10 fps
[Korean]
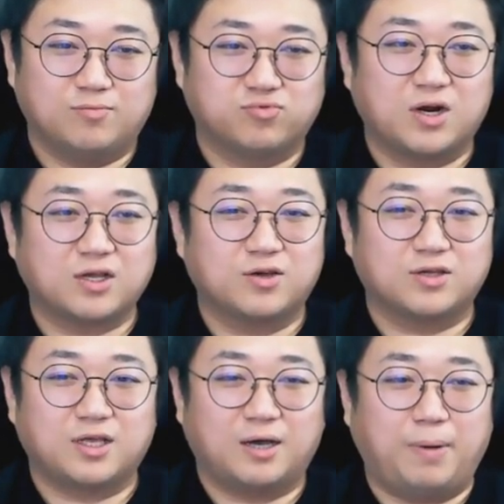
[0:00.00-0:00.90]

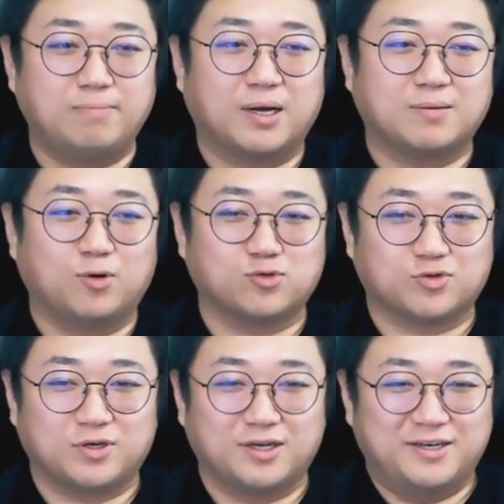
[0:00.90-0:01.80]
물안경에다가 밥 말아
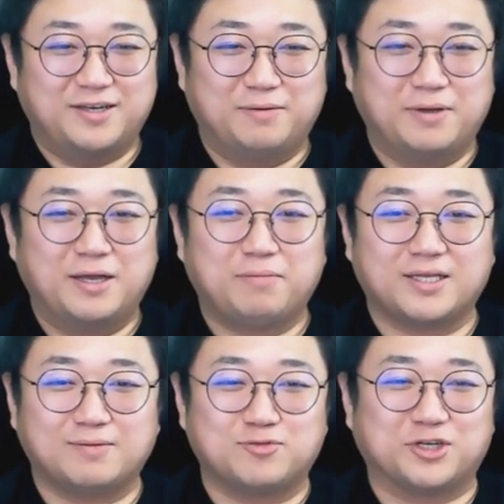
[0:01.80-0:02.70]
먹어줄게.
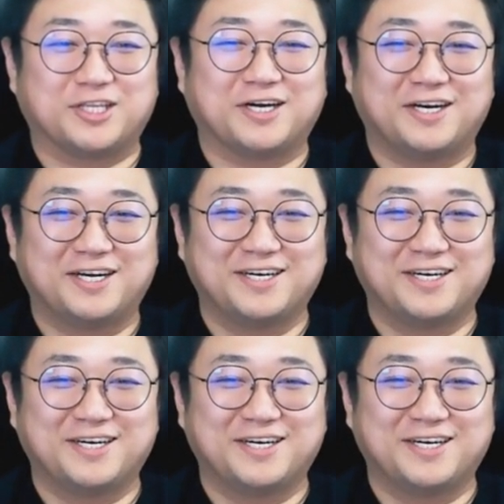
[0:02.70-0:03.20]
바닷물에다가.